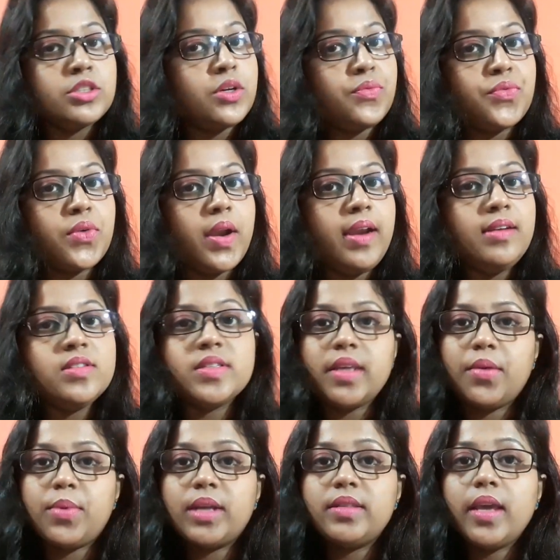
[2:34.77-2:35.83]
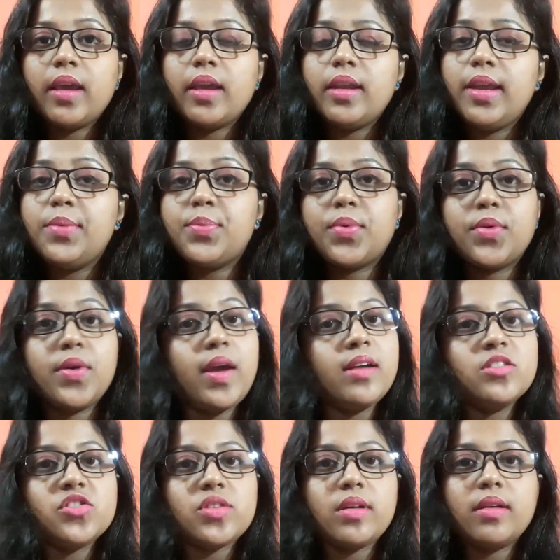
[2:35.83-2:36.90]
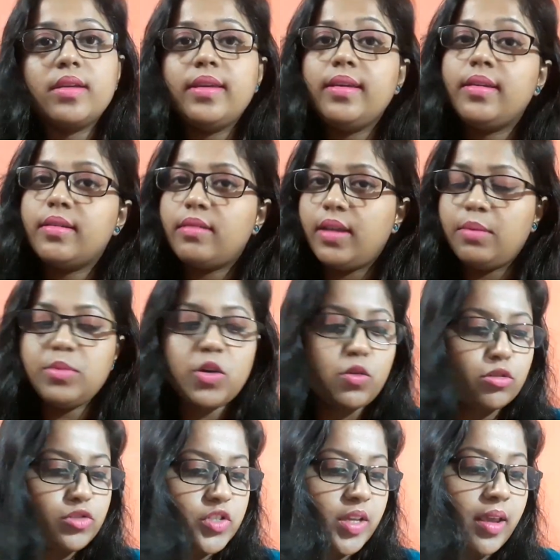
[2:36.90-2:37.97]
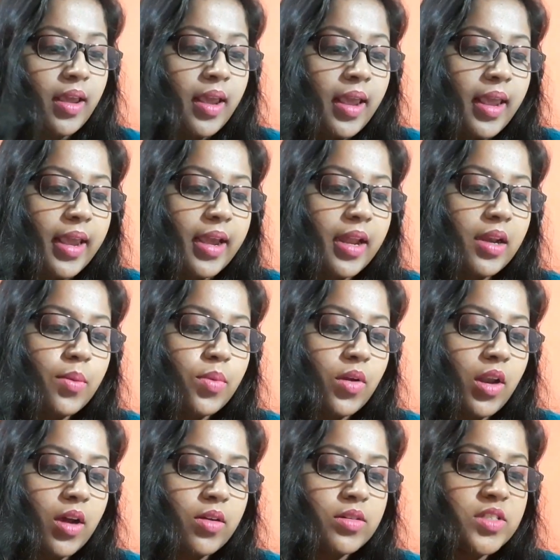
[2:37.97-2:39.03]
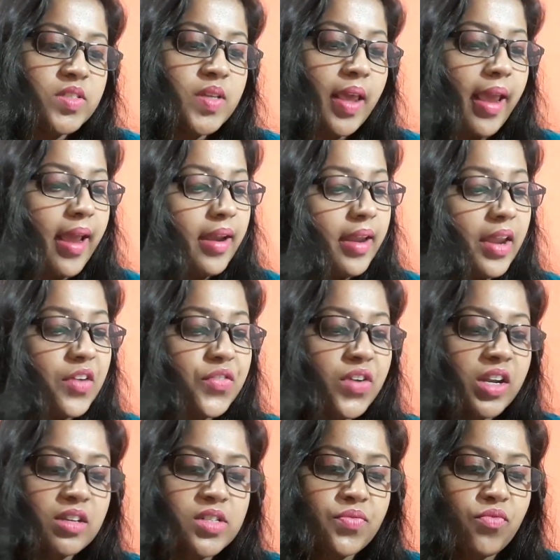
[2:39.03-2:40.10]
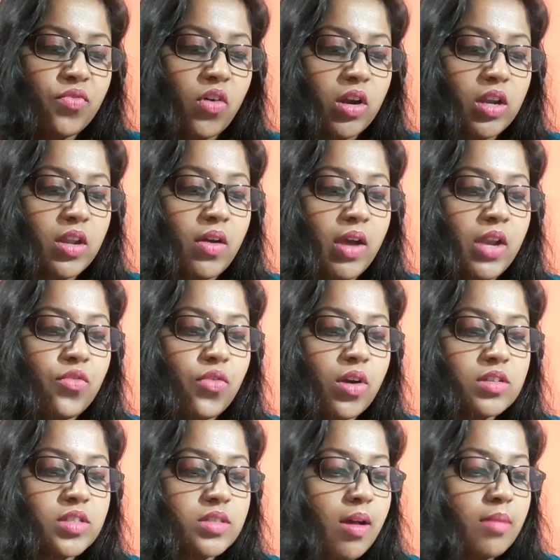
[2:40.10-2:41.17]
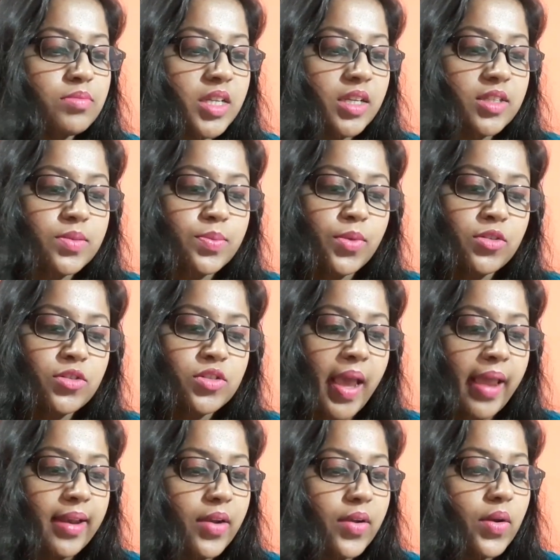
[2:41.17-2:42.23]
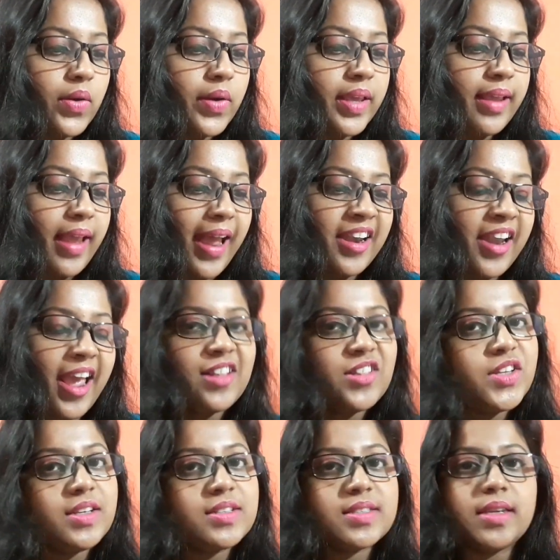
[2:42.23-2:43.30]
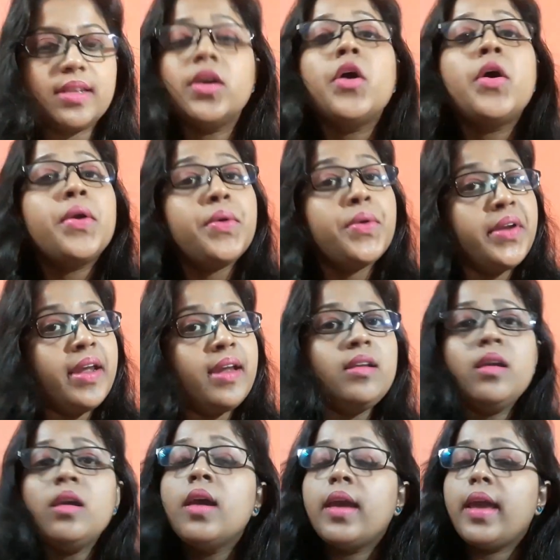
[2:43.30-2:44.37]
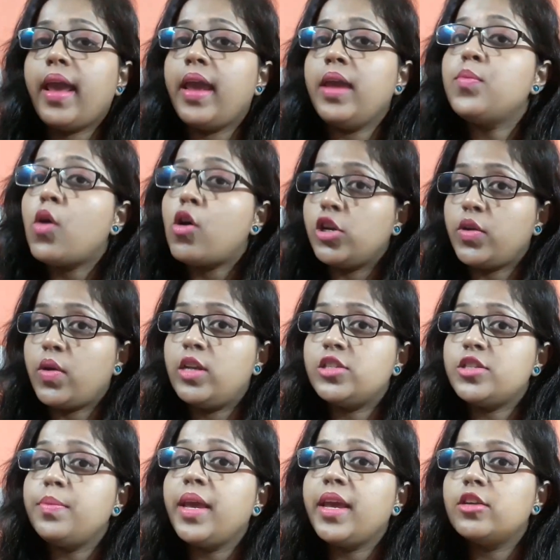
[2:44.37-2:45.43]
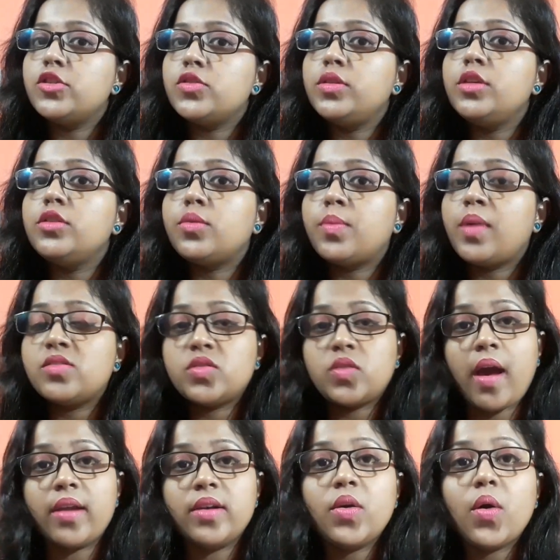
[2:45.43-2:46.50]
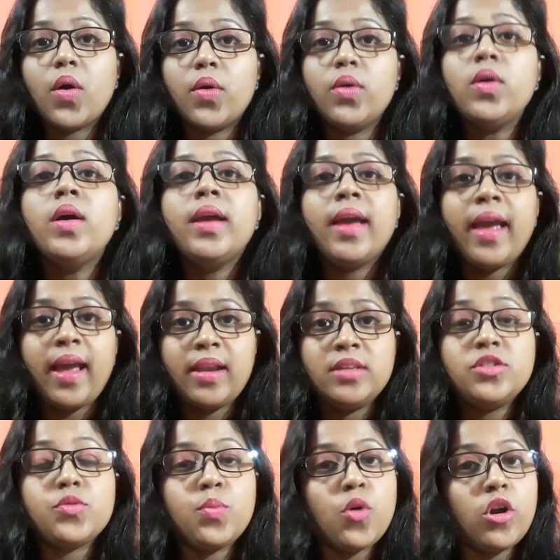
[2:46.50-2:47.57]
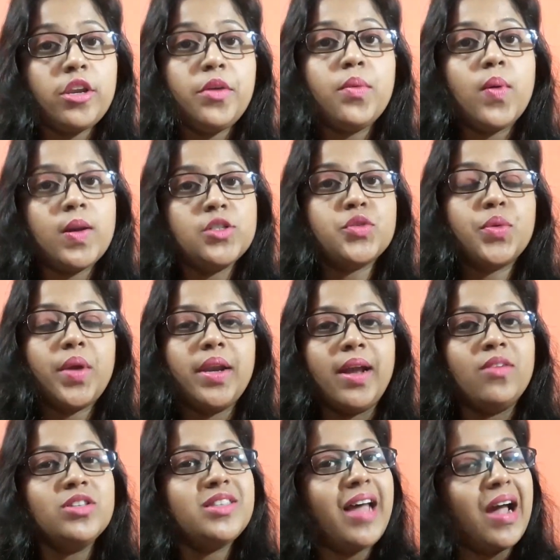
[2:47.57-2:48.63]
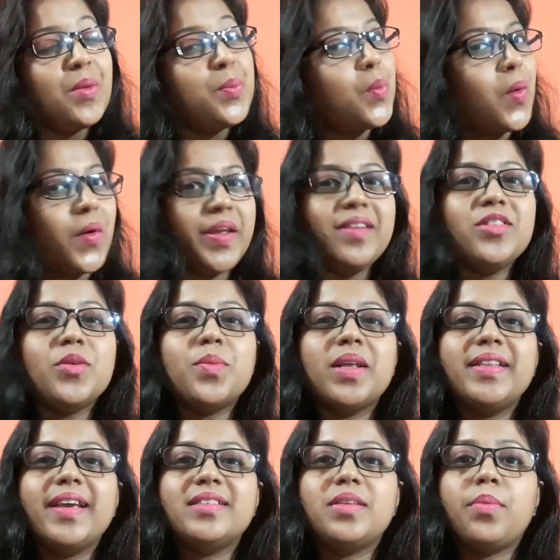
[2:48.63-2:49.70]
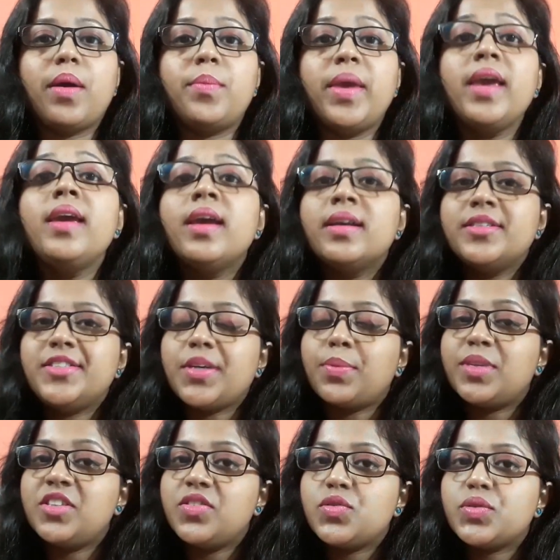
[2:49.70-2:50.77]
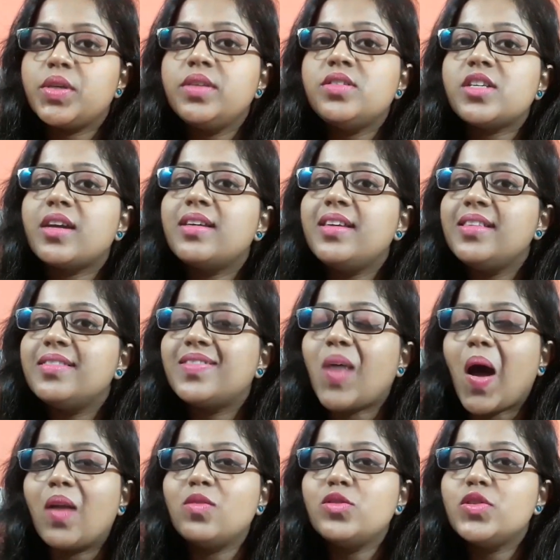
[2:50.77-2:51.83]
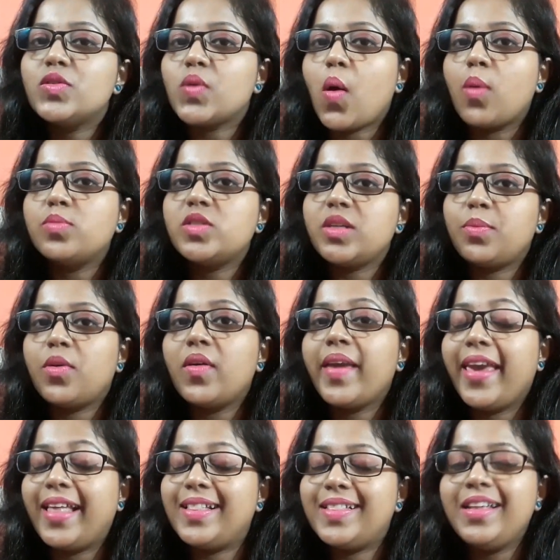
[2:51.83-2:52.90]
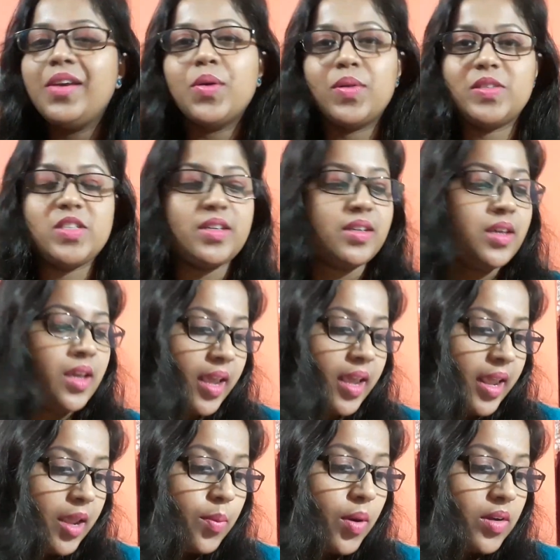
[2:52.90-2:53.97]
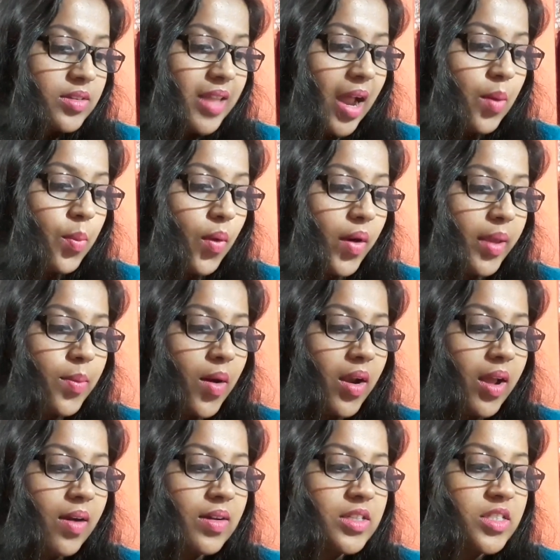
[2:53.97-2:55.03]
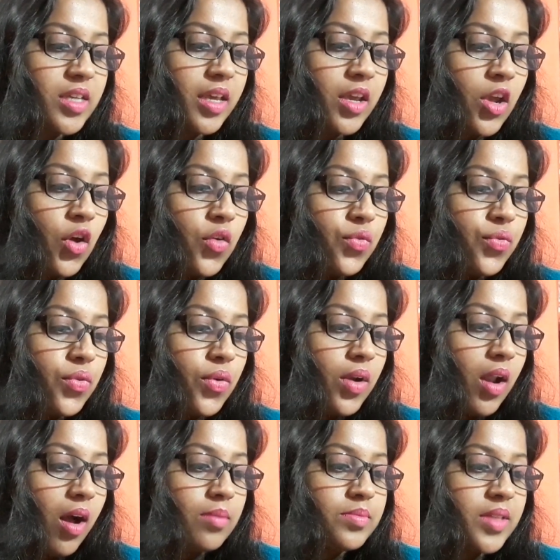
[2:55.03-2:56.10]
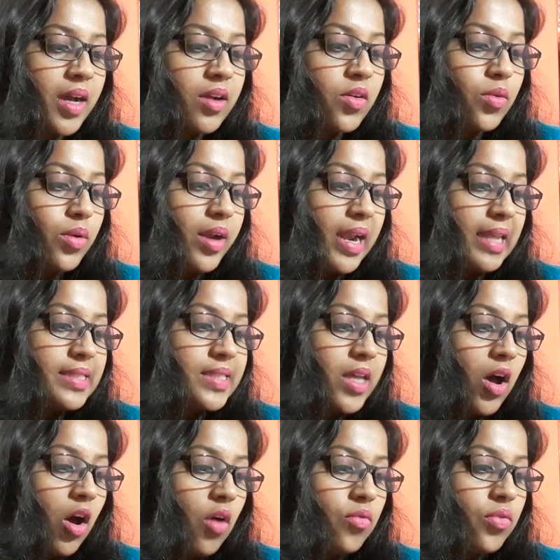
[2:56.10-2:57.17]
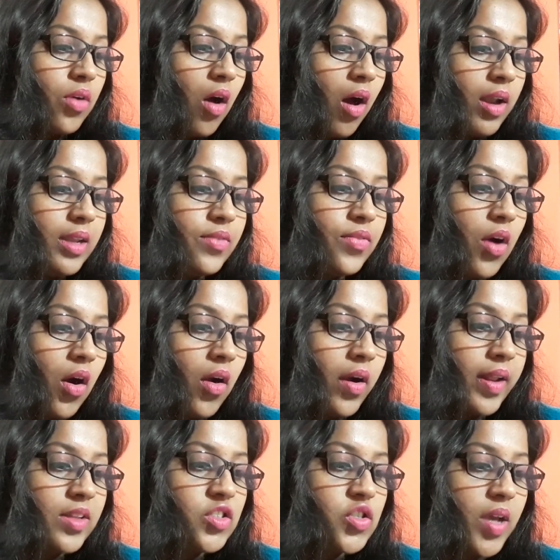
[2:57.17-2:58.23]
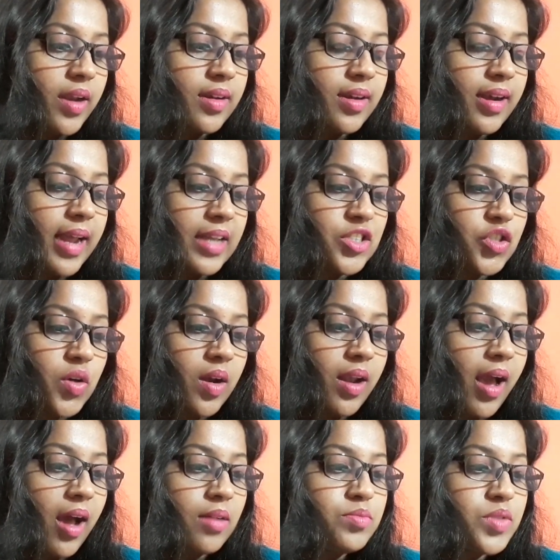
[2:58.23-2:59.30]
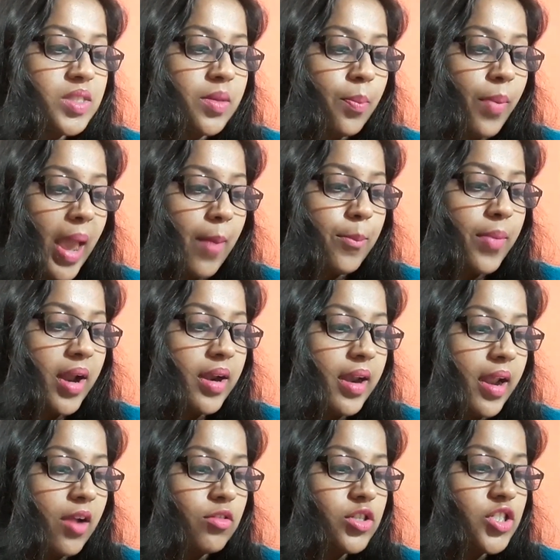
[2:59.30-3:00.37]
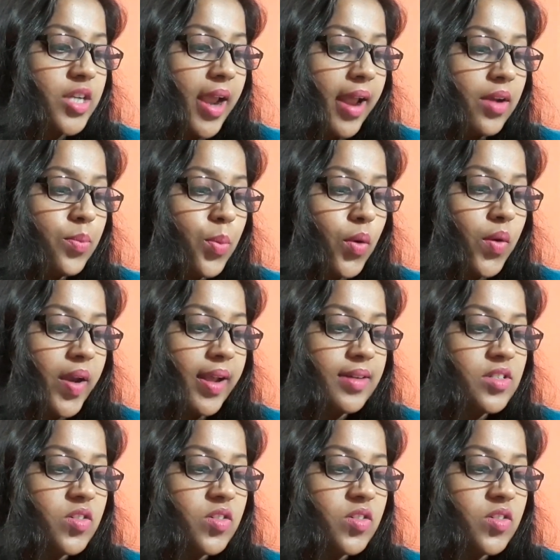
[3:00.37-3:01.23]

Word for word: তো ফ্রেন্ডস এবার দেখেন এই প্রোডাক্ট কি ক্লেম করছে এখানে বলা হয়েছে অ্যান এফেক্টিভ বডি অয়েল ফর সফট স্মুথ অ্যান্ড গ্লোয়িং অ্যান্ড হেলদি স্কিন রিয়েলি এই বডি অয়েলটা মেখে যদি তোমরা স্নান করো অ্যান্ড বডি ওয়াশ করে নাও তারপরেই তোমরা দেখতে পাবে যে আমাদের স্কিনটা কি দারুণ সফট এবং হেলদি হয়েছে এবং তারপরে বলা হয়েছে ফুল অফ দ্য গুডনেস অফ অলিভ অরেঞ্জ অ্যান্ড ন্যাচারাল হার্বস প্যাম্পার নারিশ অ্যান্ড প্রোটেক্ট